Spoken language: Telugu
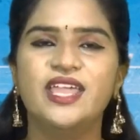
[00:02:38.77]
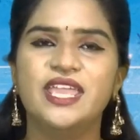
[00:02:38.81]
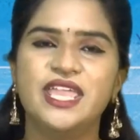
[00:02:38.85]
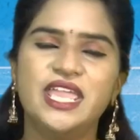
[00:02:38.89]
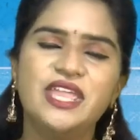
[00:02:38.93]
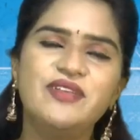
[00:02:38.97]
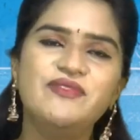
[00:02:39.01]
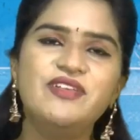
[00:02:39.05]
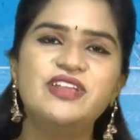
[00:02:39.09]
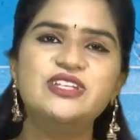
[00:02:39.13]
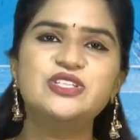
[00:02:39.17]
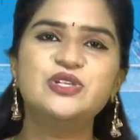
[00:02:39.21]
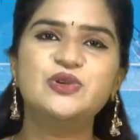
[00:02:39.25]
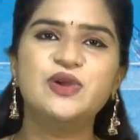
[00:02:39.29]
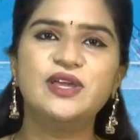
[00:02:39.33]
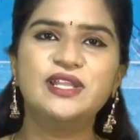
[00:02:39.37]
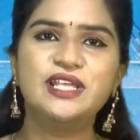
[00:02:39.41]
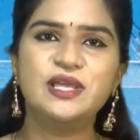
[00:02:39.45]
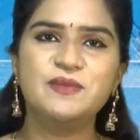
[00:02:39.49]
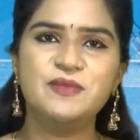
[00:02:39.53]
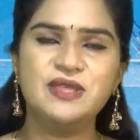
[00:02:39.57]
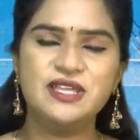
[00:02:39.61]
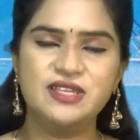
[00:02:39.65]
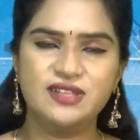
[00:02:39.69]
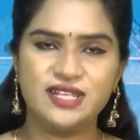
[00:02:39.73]
ఈ వీడియో కనుక
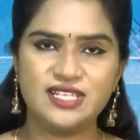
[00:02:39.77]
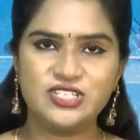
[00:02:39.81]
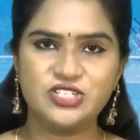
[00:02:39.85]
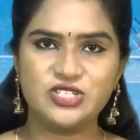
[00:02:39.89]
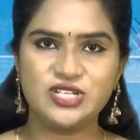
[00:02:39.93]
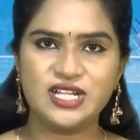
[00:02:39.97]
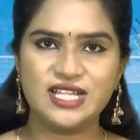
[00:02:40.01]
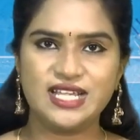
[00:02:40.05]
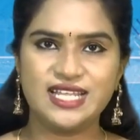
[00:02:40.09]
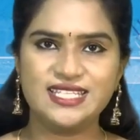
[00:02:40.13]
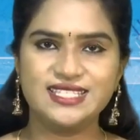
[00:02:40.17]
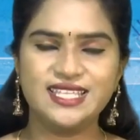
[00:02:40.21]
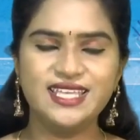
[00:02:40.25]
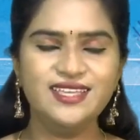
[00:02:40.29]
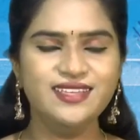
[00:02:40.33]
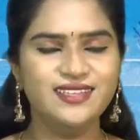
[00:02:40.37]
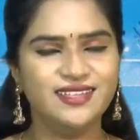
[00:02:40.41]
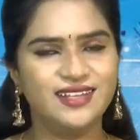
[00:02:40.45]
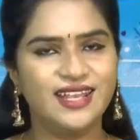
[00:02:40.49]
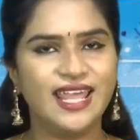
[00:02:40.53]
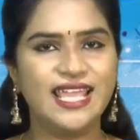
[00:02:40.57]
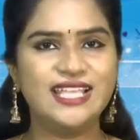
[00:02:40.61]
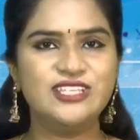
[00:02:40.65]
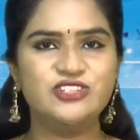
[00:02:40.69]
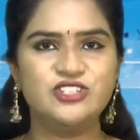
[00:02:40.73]
మీకు నచ్చినట్లయితే
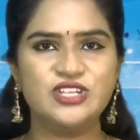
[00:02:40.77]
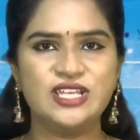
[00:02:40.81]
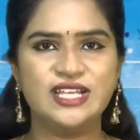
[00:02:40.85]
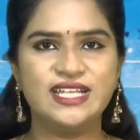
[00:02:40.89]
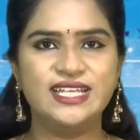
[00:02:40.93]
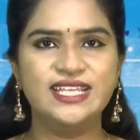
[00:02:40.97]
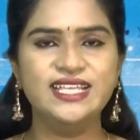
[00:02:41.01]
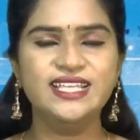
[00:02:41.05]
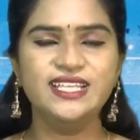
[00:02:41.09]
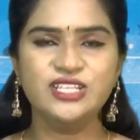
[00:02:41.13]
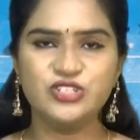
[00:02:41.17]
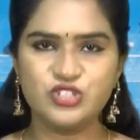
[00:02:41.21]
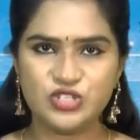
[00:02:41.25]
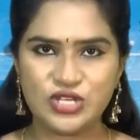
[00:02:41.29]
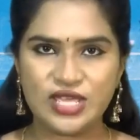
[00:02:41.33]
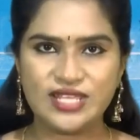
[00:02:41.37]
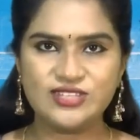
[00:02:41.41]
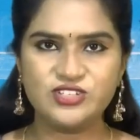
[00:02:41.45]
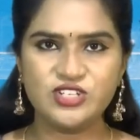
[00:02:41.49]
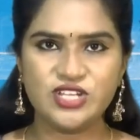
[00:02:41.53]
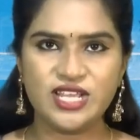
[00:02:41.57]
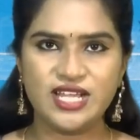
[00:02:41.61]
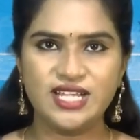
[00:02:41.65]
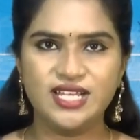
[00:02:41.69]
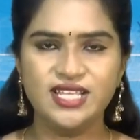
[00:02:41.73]
లైక్ చేయండి షేర్
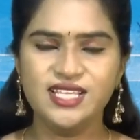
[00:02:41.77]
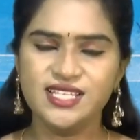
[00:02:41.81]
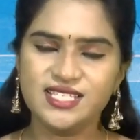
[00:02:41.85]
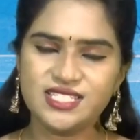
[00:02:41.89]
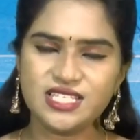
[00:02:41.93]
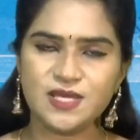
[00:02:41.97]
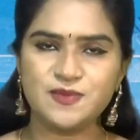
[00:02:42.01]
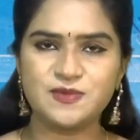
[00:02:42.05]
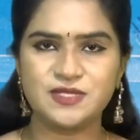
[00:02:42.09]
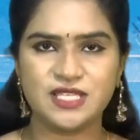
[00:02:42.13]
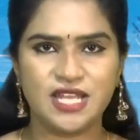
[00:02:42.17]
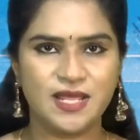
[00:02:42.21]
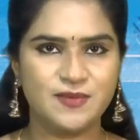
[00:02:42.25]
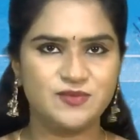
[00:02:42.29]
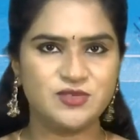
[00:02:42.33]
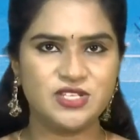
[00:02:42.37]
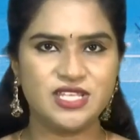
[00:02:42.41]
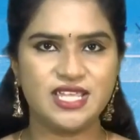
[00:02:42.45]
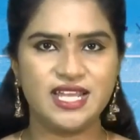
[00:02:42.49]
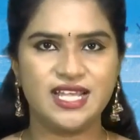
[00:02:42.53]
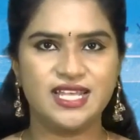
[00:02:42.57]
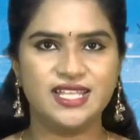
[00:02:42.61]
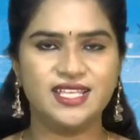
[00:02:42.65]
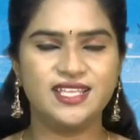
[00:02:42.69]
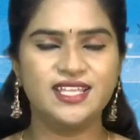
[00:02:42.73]
చేయండి సబ్స్క్రైబ్
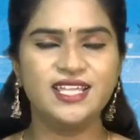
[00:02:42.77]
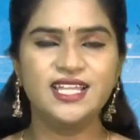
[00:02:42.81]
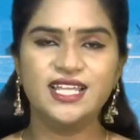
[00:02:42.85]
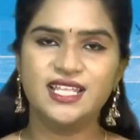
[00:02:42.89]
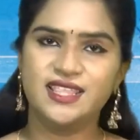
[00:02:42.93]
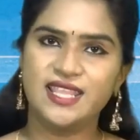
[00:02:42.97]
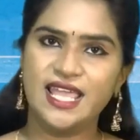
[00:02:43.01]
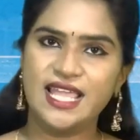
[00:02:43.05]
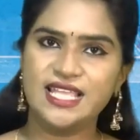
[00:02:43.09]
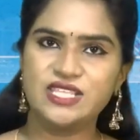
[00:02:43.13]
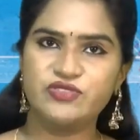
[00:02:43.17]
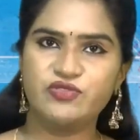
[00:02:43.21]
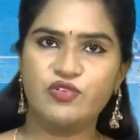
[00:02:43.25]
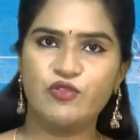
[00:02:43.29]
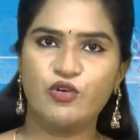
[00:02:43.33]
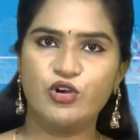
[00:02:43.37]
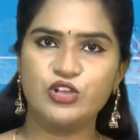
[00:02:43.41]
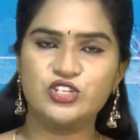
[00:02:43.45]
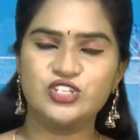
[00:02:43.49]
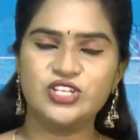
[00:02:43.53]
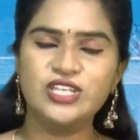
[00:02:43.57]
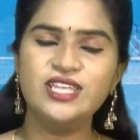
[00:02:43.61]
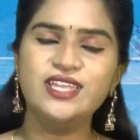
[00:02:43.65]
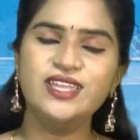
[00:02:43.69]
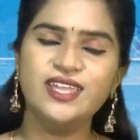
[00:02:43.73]
చేయండి థ్యాంక్స్ ఫర్
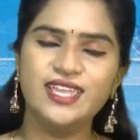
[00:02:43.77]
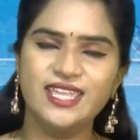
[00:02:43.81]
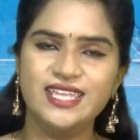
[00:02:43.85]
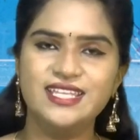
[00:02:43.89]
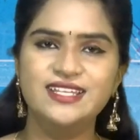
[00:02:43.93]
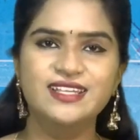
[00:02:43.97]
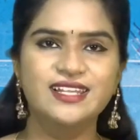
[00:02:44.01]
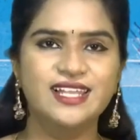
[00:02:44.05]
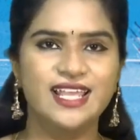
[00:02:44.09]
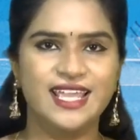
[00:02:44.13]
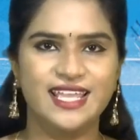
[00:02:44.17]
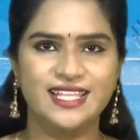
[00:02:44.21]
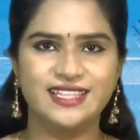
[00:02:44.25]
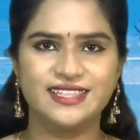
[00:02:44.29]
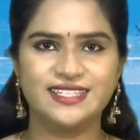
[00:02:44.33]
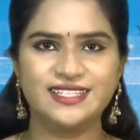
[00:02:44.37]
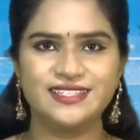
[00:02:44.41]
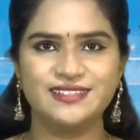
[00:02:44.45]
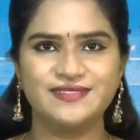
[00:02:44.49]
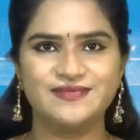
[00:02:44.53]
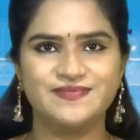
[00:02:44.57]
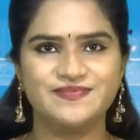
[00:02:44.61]
వాచింగ్ ఈగిల్ హెల్త్